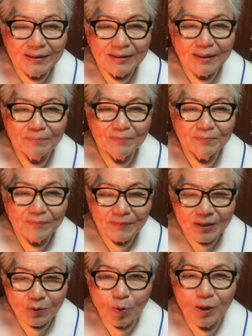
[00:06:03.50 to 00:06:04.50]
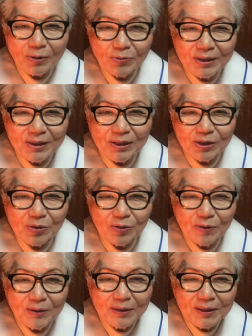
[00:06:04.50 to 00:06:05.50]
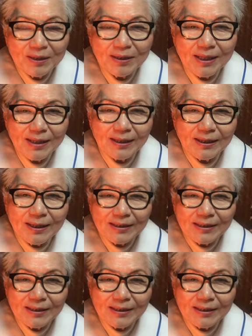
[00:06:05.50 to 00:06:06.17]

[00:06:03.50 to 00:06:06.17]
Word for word: 참 놀라운 일이죠. 그렇게